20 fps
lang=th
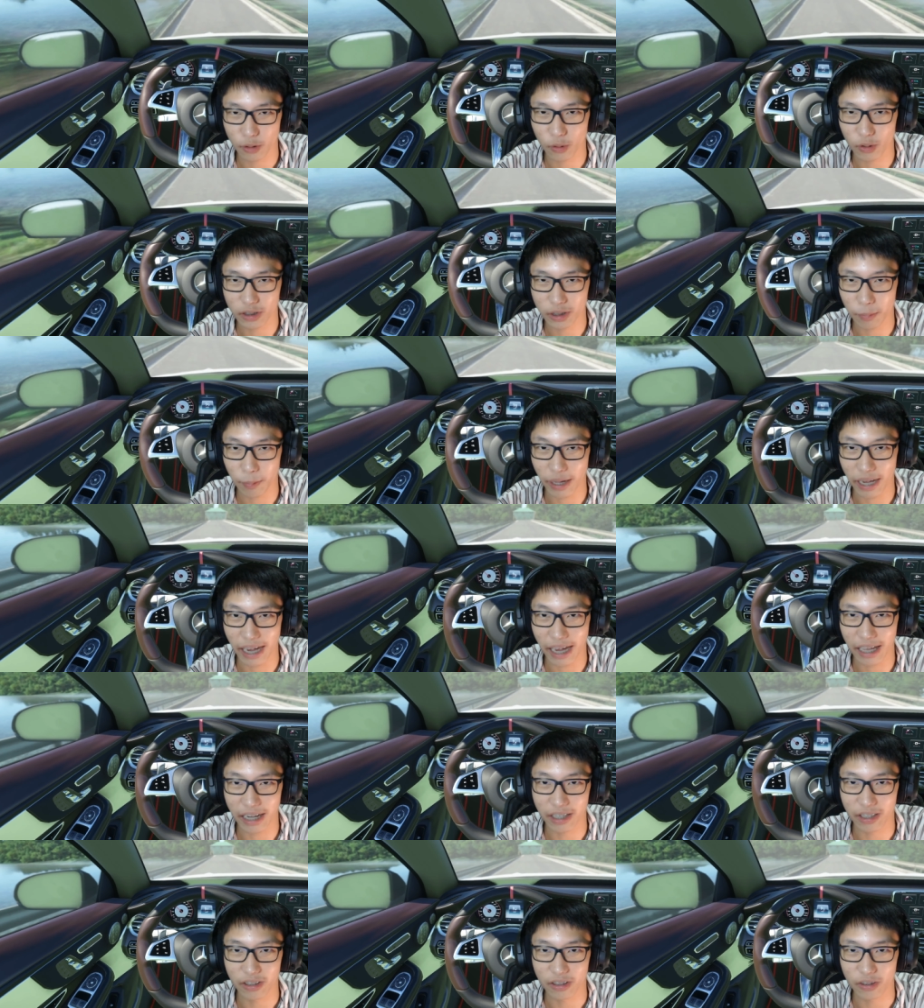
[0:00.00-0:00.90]
งสะพาน
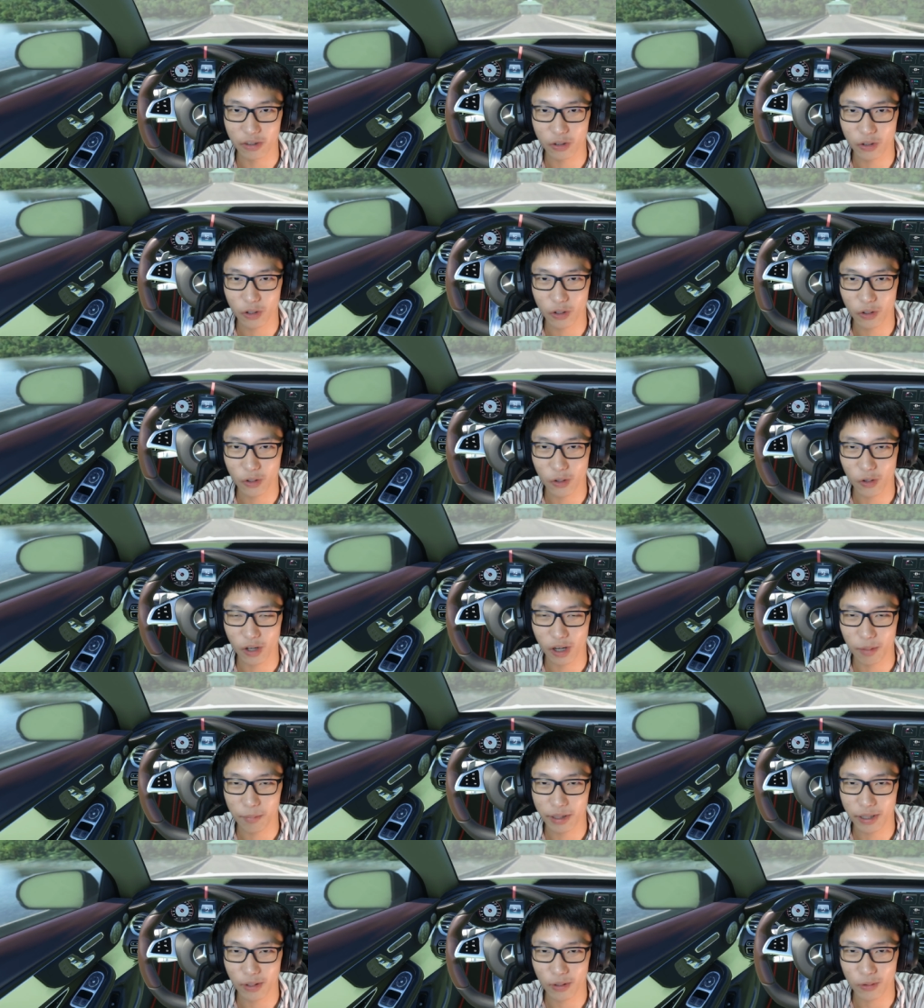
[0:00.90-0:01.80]
โอ้แล้ว
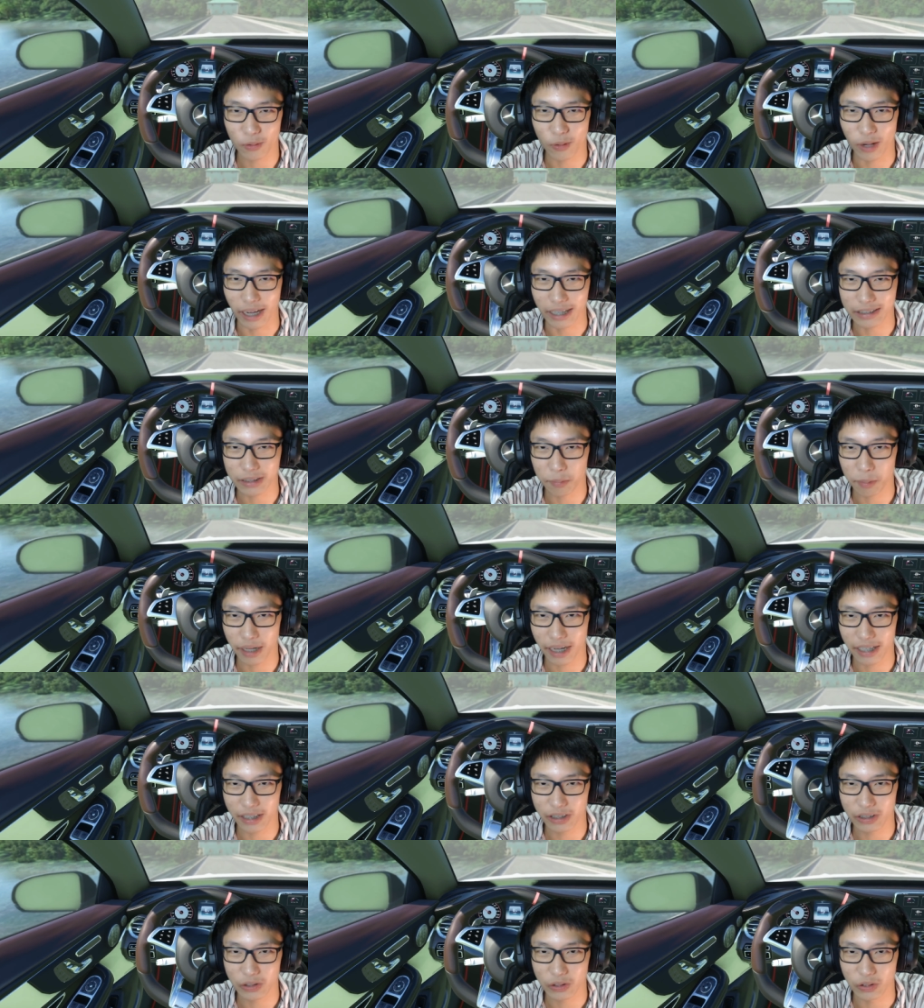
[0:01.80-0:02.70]
มีรถขวางสะพาน
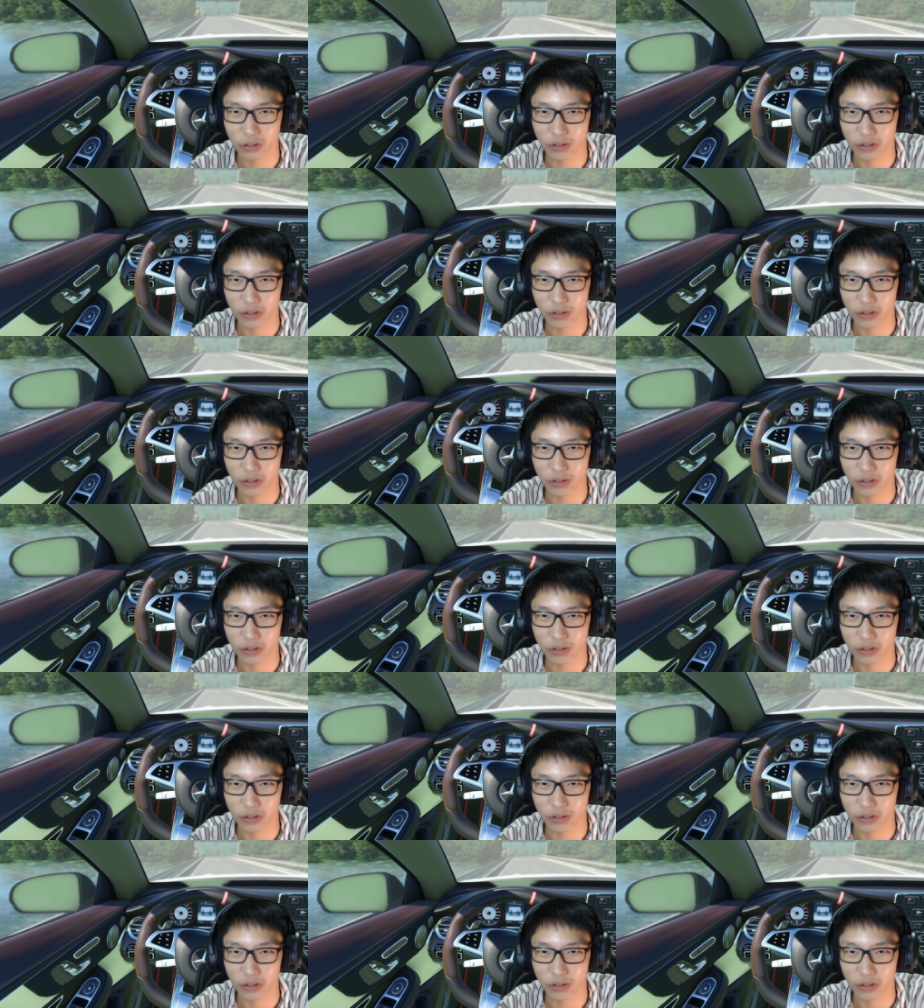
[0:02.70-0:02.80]
อยู่